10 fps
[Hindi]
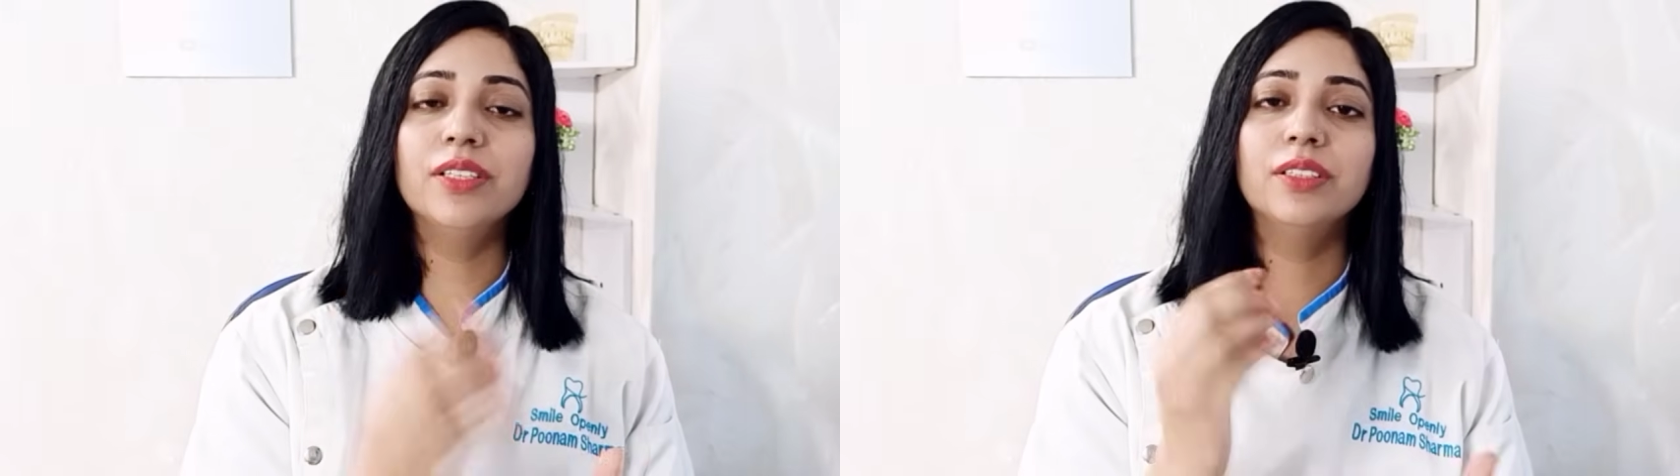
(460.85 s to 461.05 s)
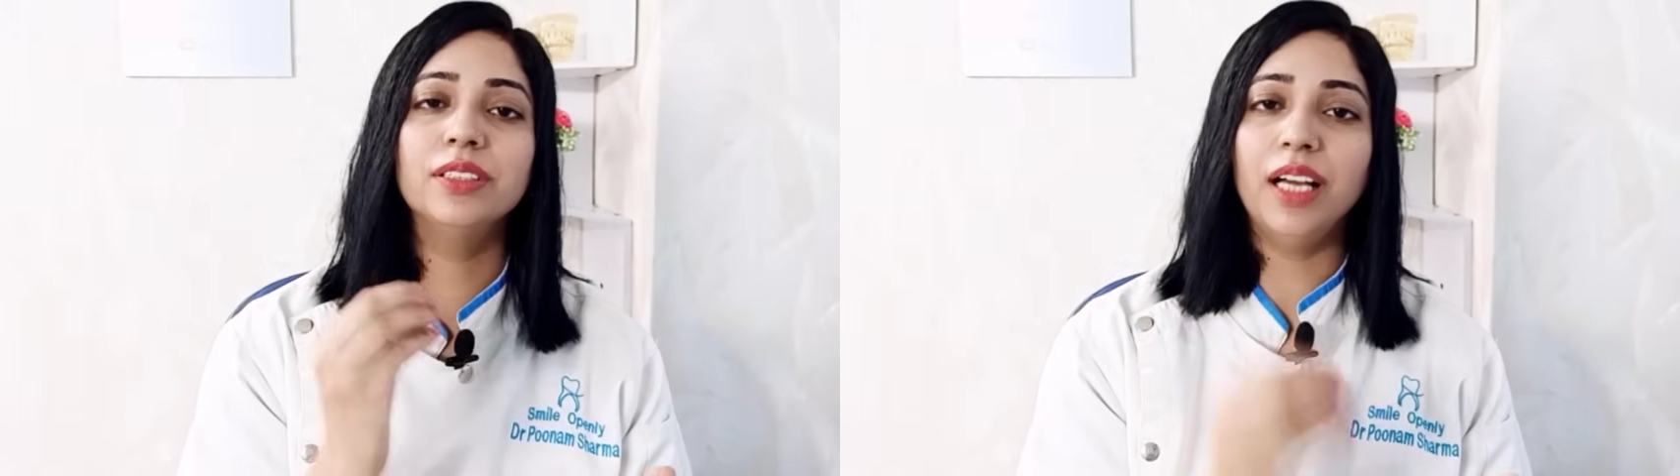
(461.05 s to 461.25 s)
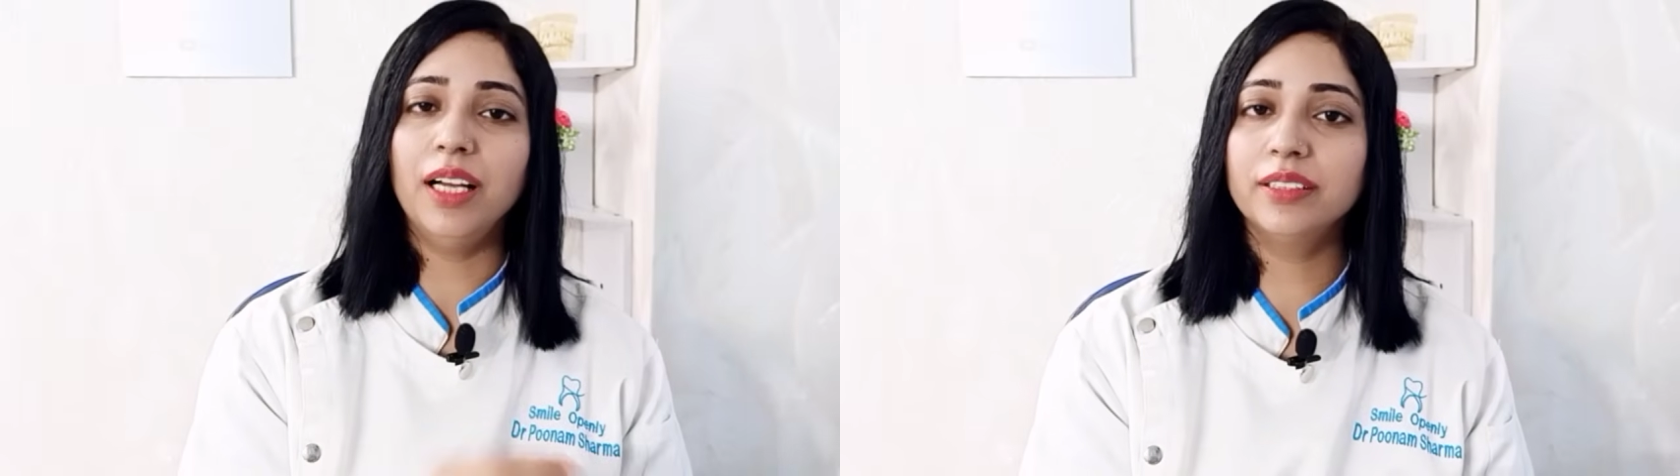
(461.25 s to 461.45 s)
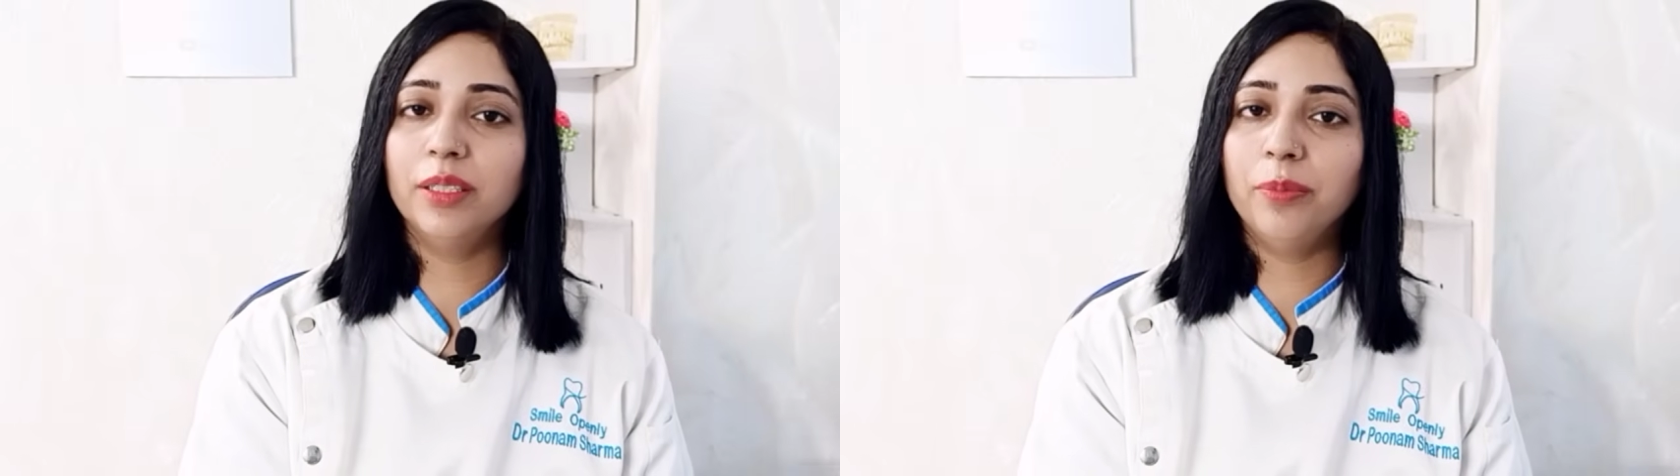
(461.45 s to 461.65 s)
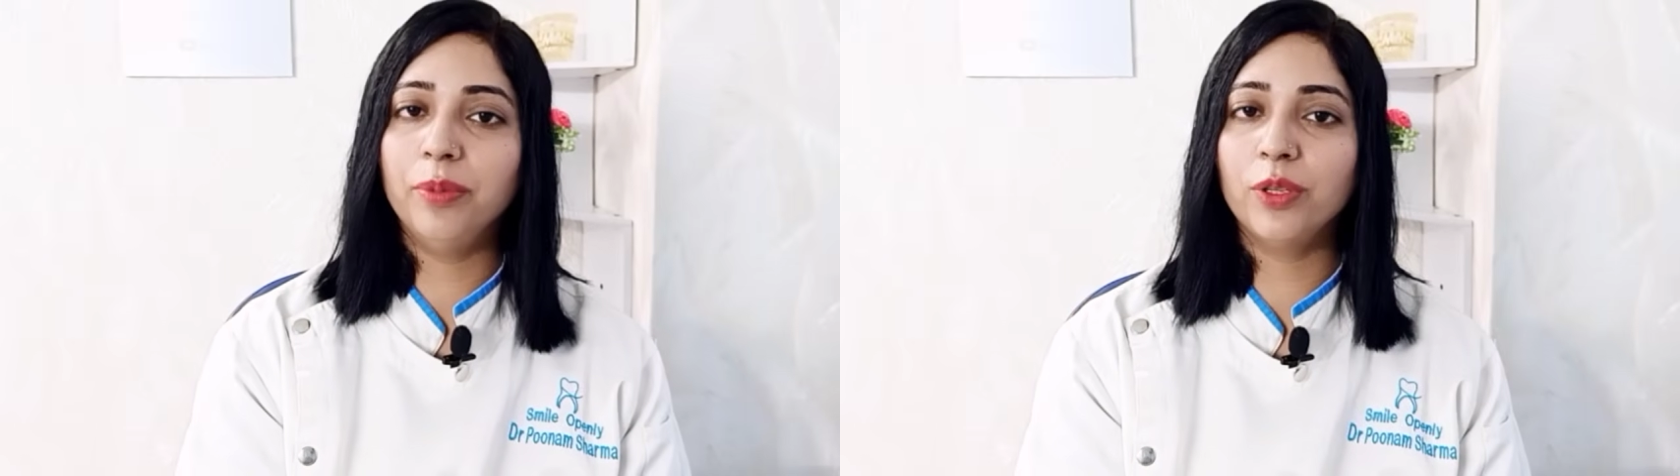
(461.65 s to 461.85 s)
दाग
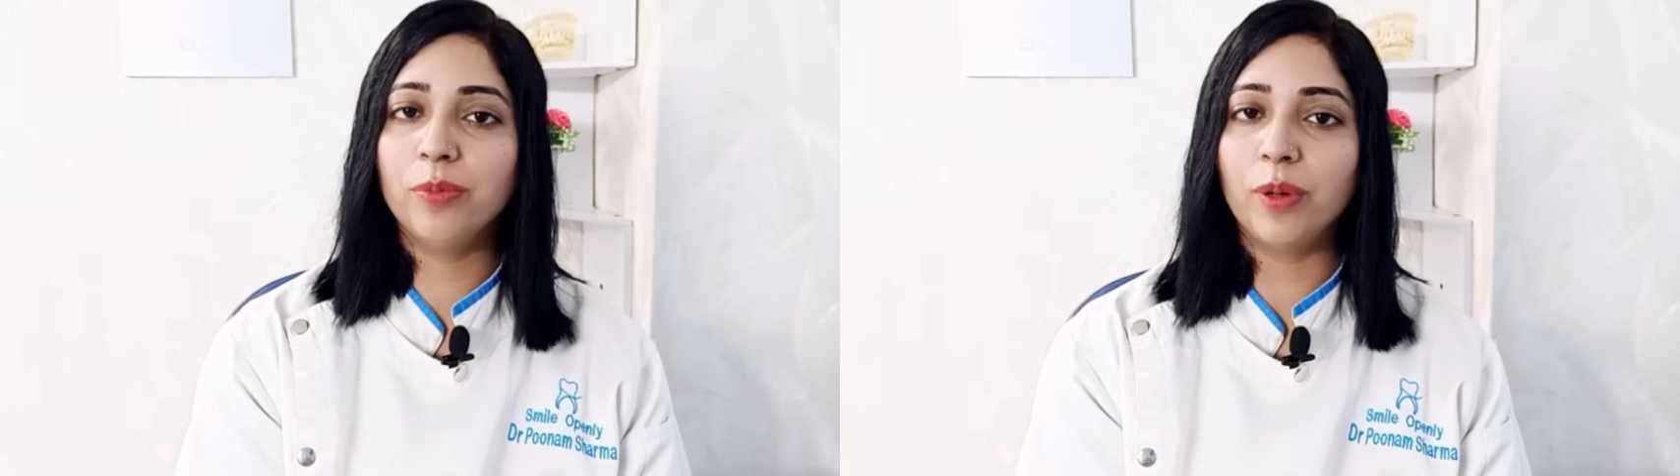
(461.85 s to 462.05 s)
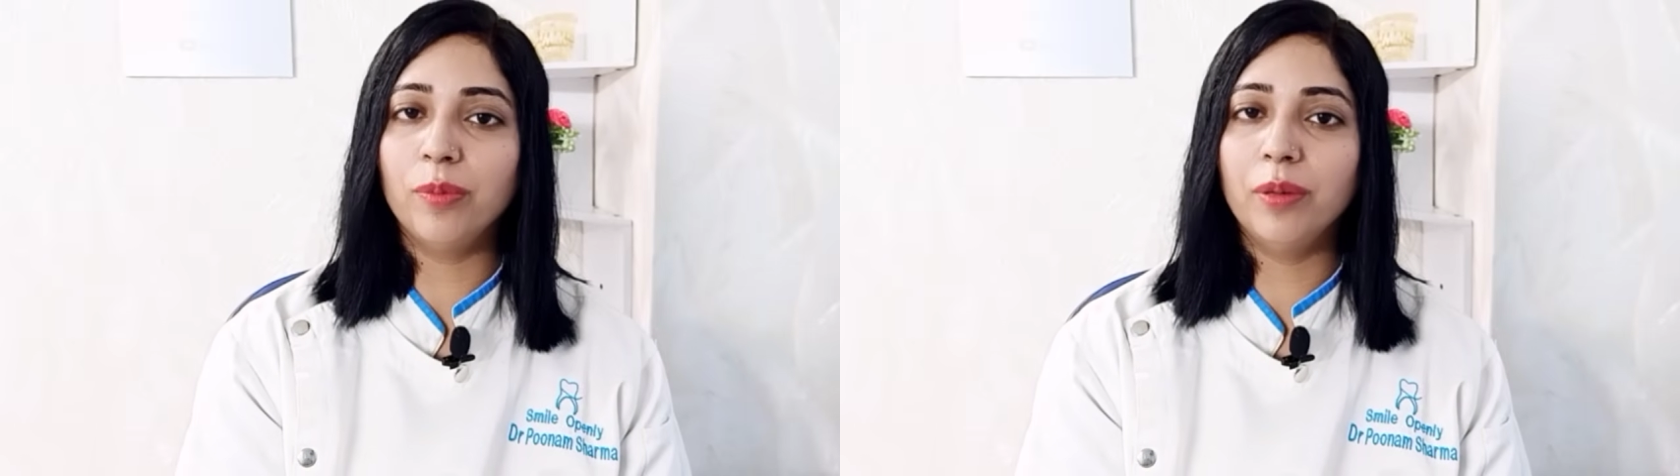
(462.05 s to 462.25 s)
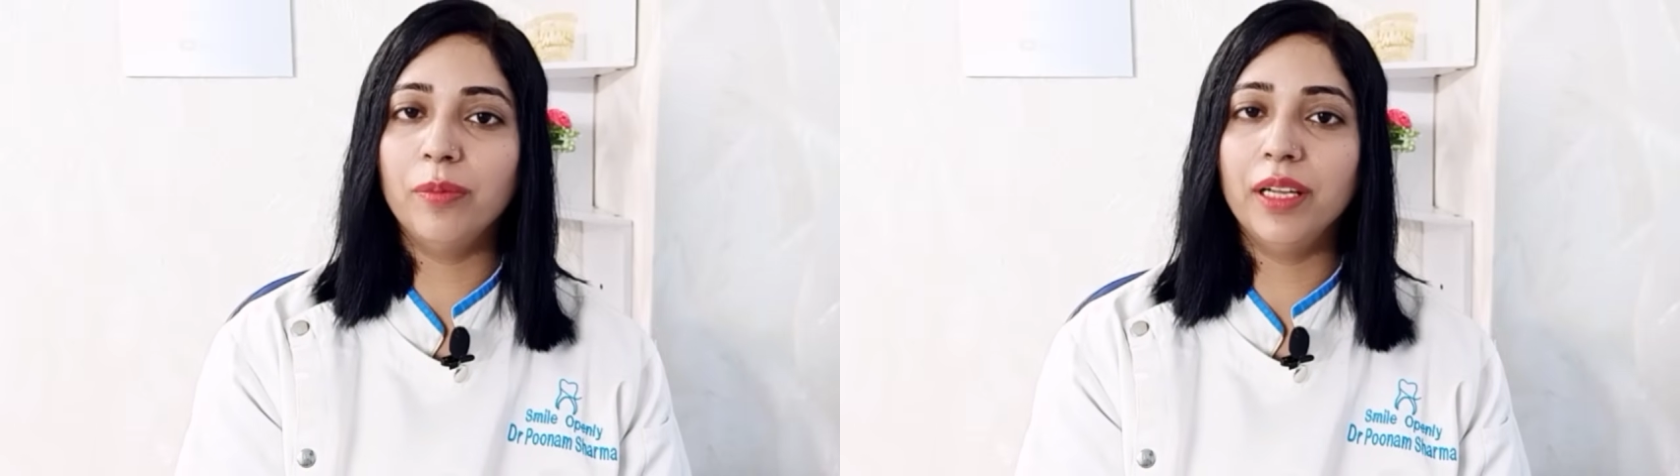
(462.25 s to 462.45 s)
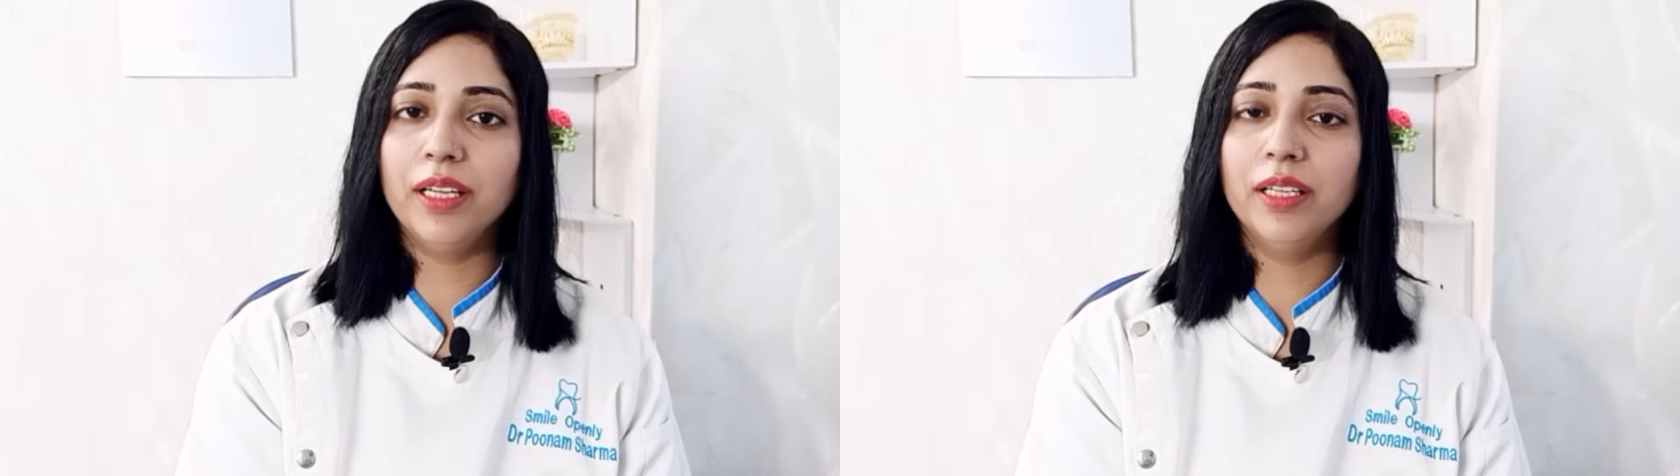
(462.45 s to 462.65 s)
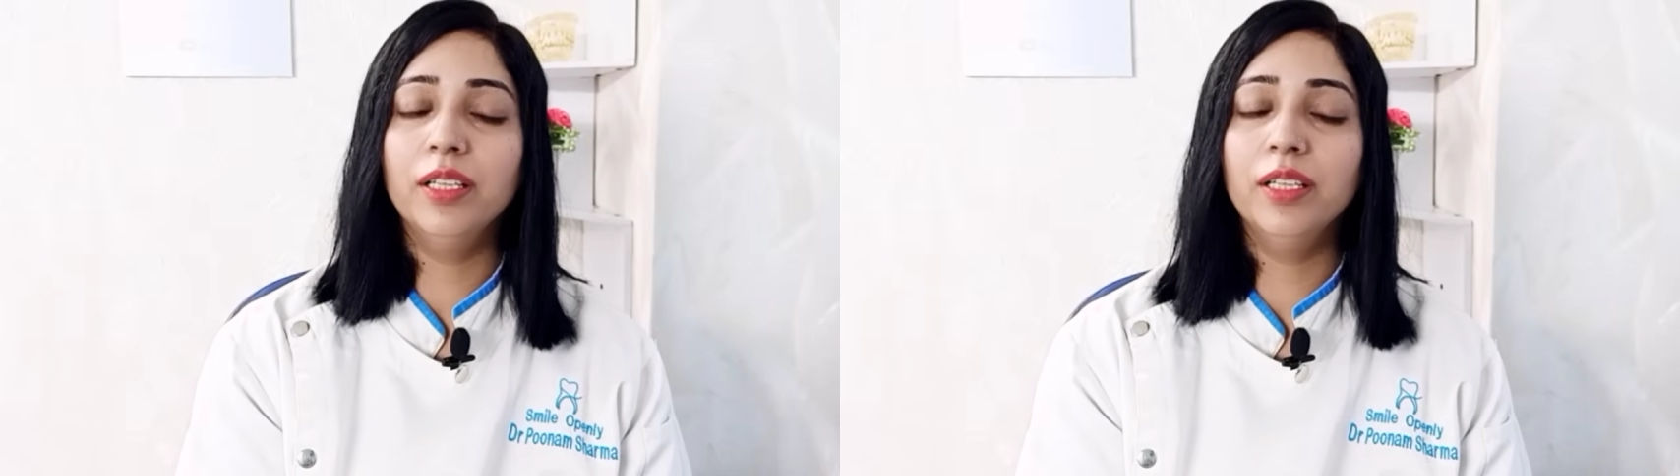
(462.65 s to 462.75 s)
धब्बे की प्रॉब्लम है